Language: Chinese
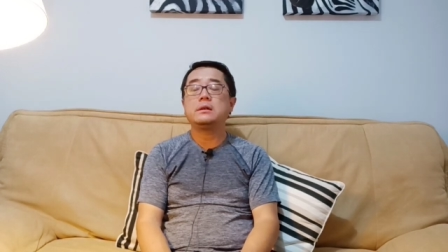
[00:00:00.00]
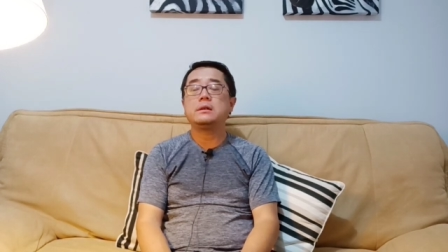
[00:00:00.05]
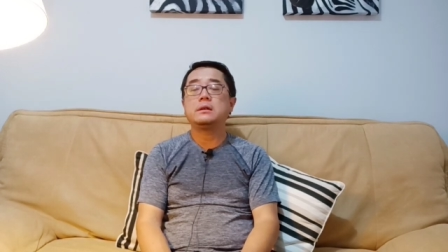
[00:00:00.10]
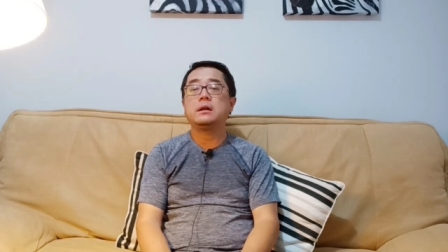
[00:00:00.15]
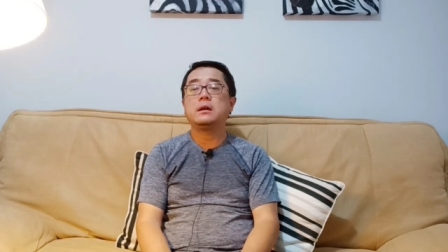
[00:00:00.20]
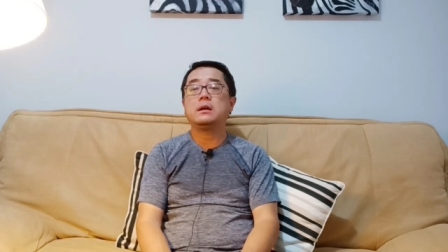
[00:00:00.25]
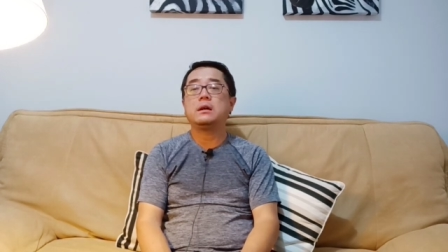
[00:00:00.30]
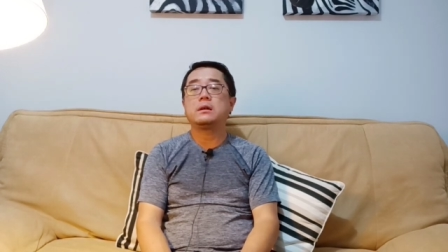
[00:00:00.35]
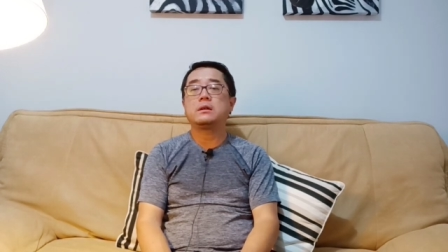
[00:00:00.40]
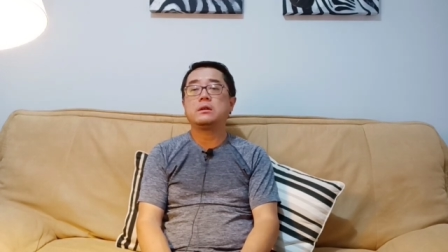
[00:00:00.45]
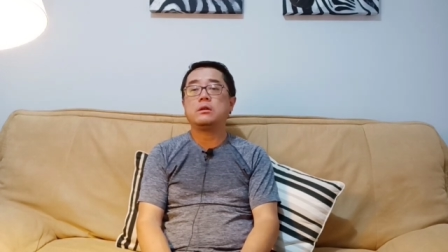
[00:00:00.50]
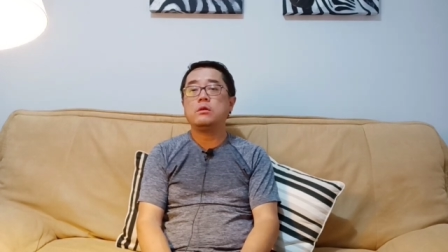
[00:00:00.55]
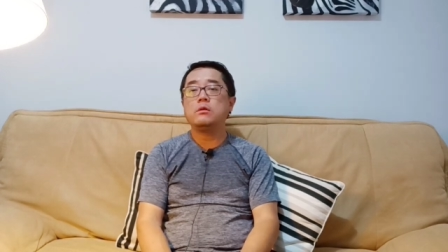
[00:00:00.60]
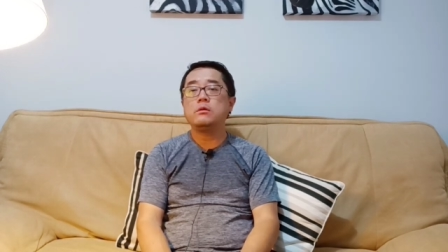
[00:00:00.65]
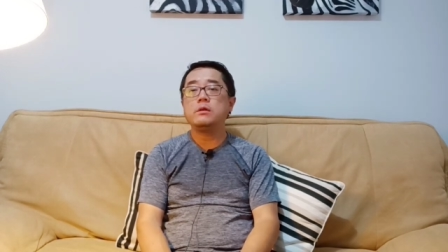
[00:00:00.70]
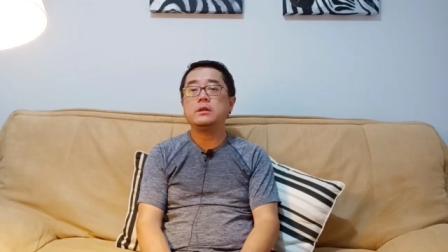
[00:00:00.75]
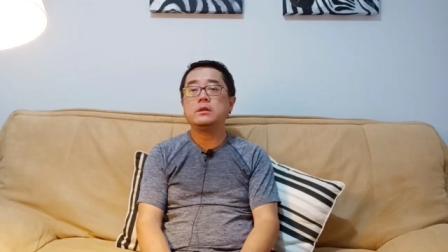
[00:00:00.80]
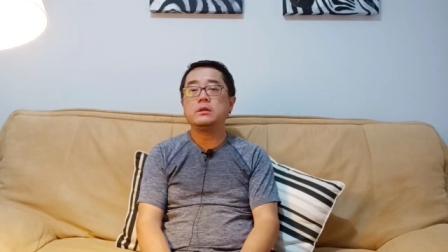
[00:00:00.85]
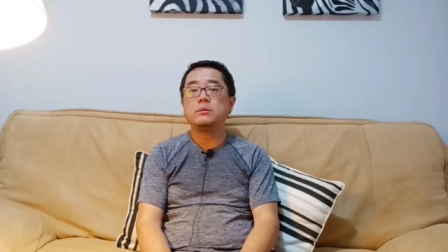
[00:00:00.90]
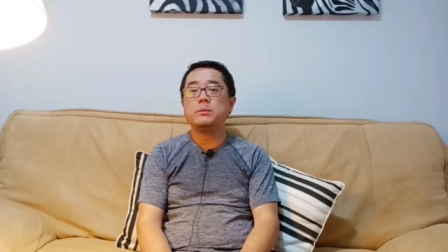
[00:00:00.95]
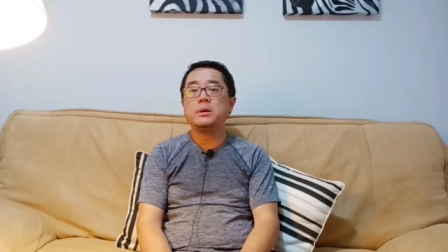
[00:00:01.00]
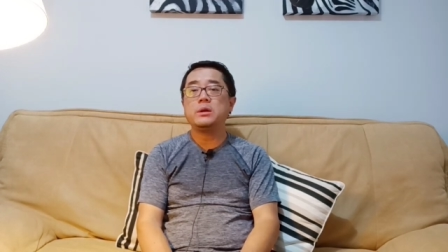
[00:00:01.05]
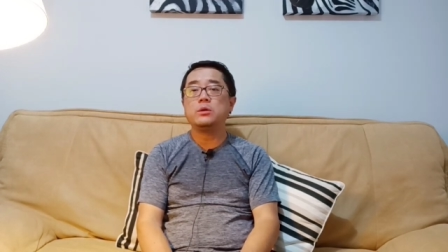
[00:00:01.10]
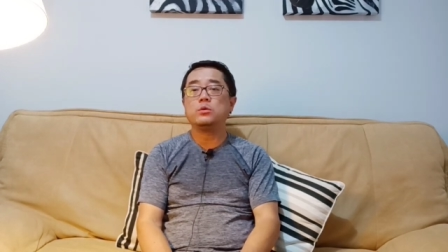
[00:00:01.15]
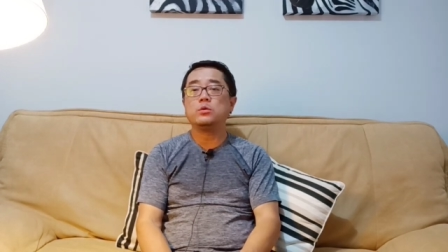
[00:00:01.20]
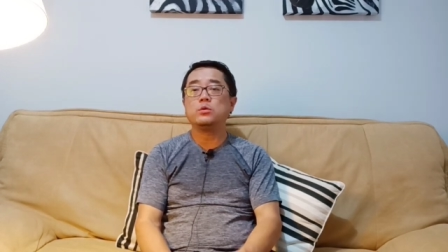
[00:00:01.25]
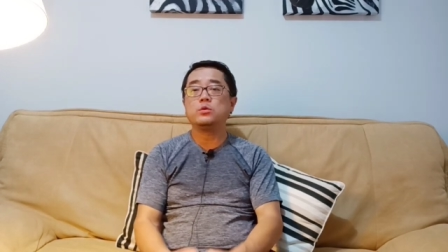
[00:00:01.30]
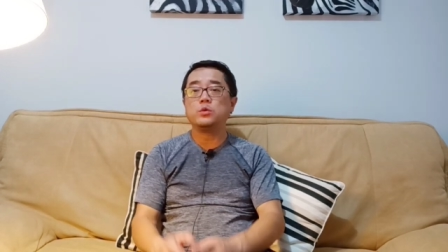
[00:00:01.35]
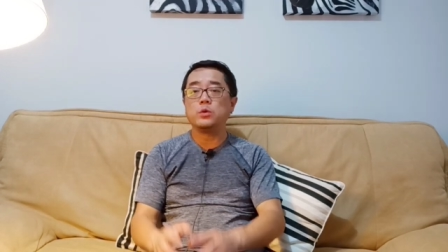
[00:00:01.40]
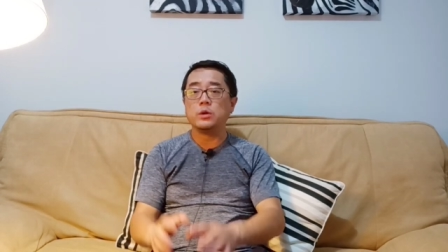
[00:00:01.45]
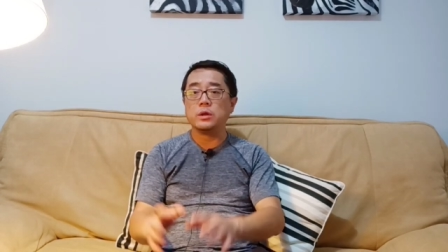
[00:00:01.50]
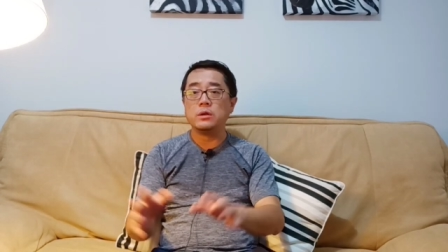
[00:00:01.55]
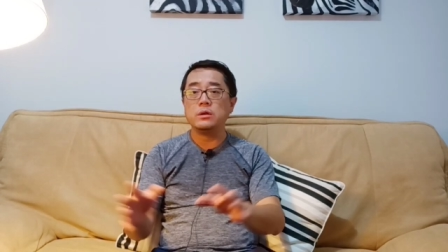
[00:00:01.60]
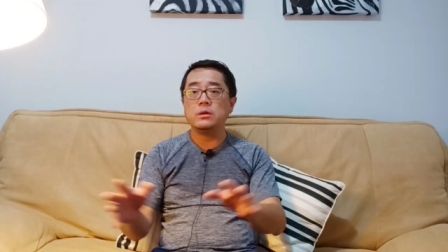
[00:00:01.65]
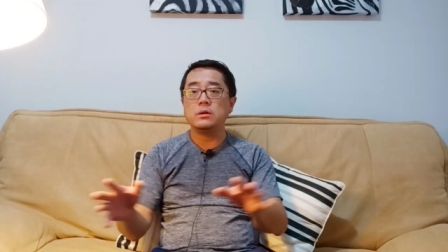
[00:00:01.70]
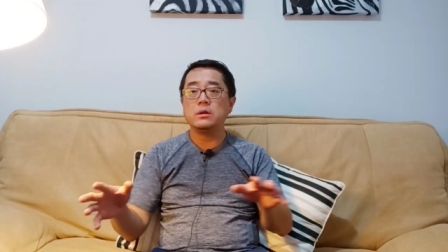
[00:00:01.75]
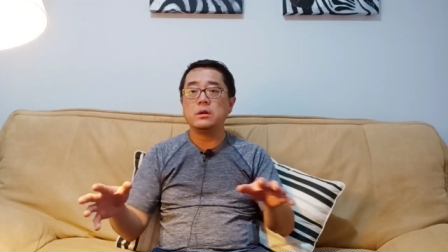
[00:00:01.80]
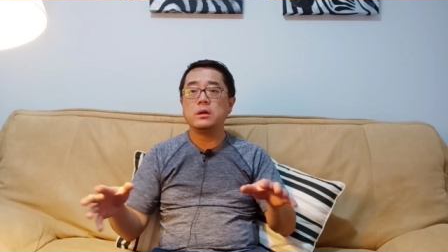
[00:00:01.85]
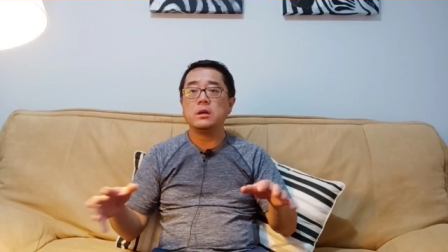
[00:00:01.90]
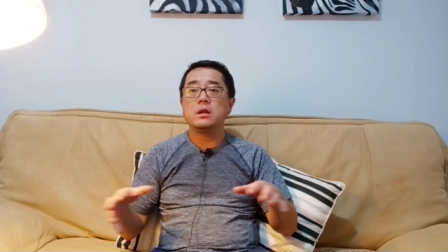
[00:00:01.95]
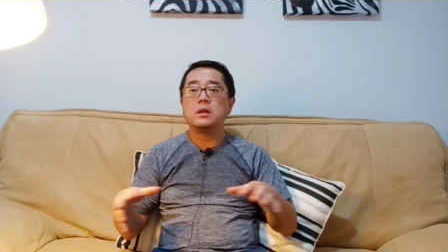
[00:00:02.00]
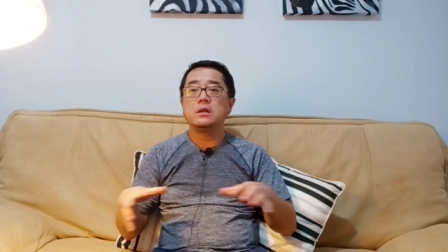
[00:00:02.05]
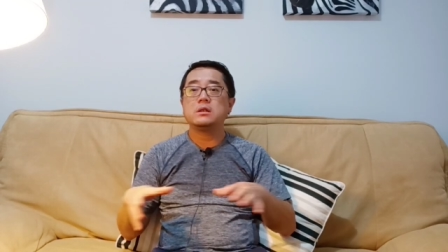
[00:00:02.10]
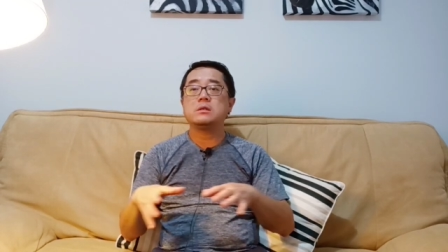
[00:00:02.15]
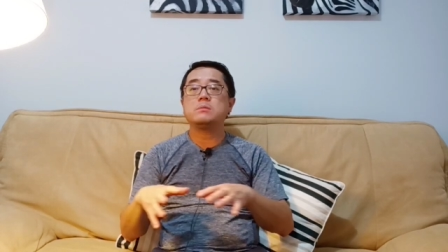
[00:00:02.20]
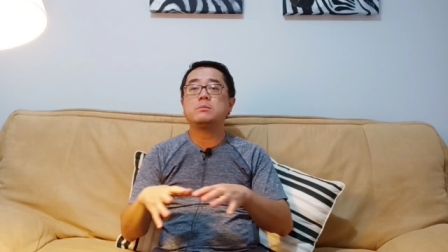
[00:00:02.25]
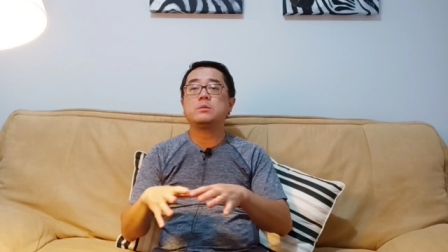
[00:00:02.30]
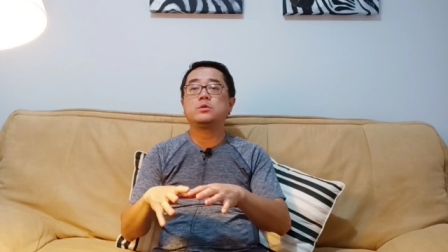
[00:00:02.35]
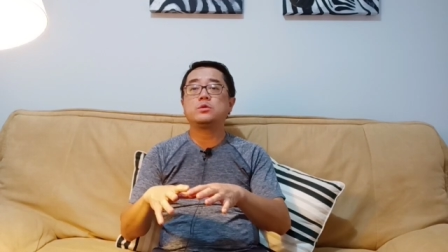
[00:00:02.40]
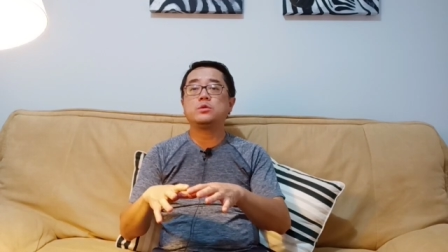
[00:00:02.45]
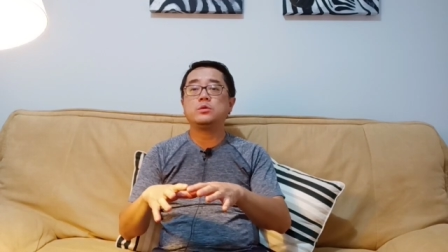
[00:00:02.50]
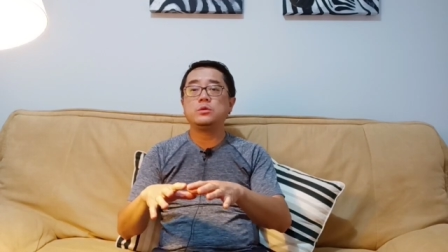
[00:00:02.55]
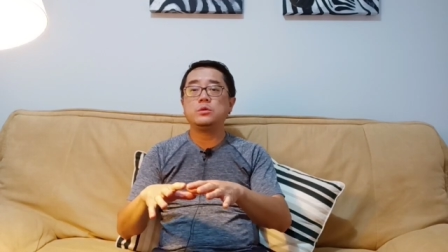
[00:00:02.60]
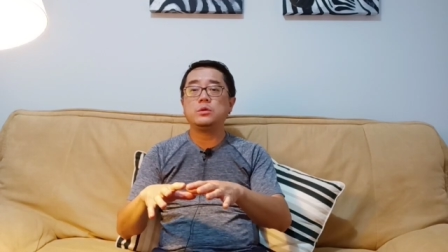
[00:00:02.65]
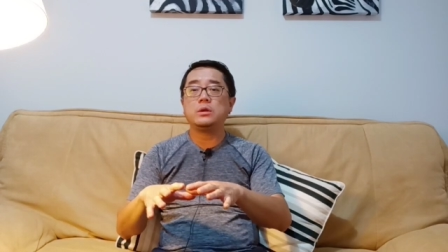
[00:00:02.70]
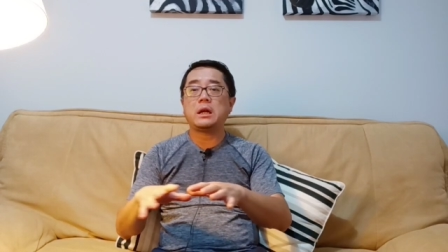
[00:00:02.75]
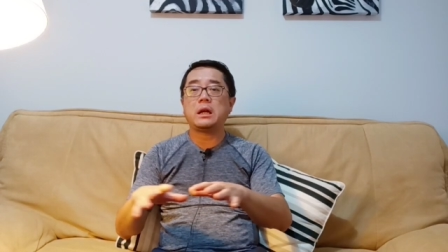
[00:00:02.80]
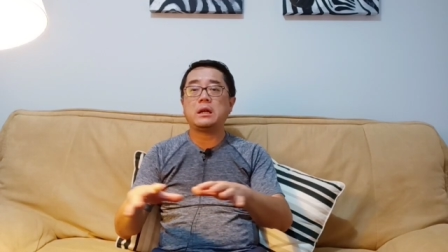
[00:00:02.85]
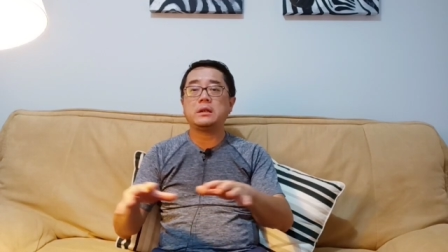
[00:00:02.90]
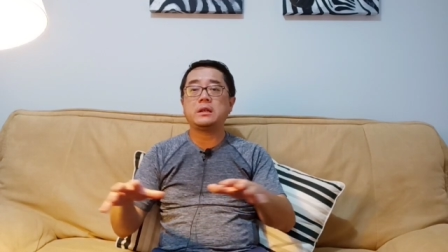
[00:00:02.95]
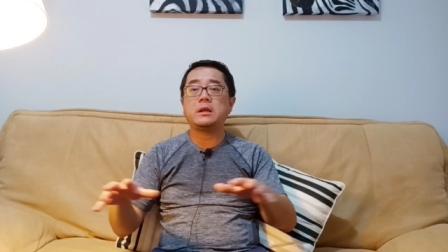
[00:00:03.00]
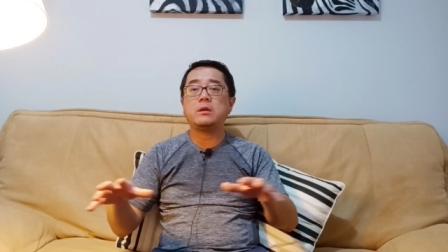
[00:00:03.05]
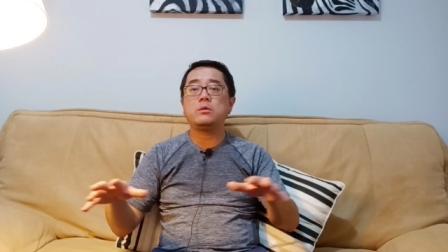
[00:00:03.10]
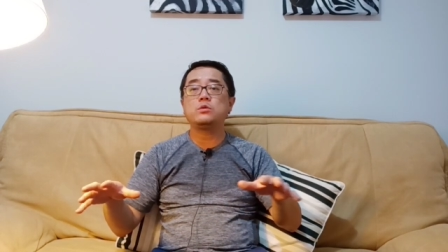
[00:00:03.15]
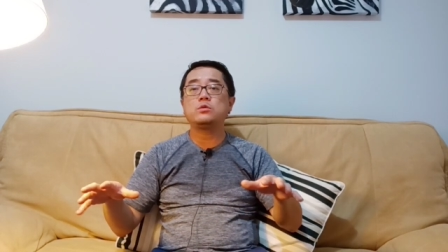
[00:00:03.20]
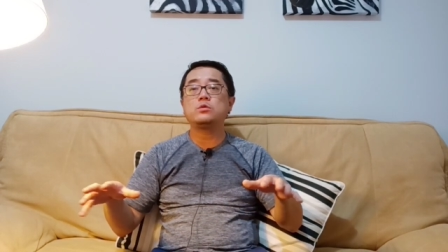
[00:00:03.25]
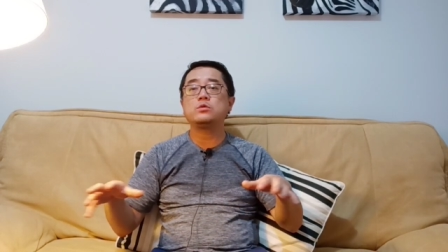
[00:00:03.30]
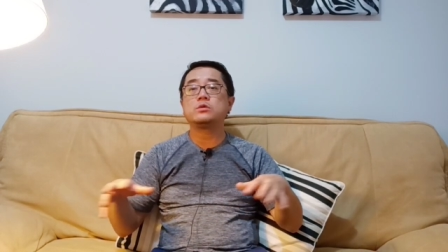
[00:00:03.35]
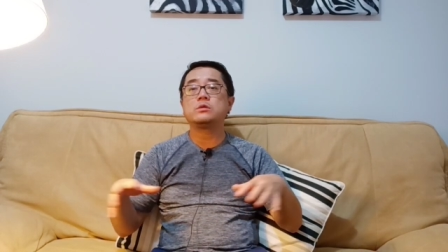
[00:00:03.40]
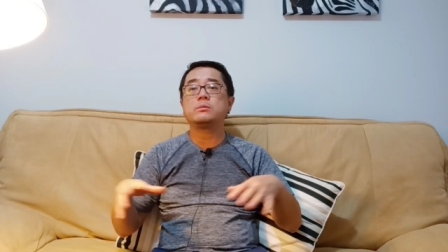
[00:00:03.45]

啊，口尾的病毒群这么巨大天文数字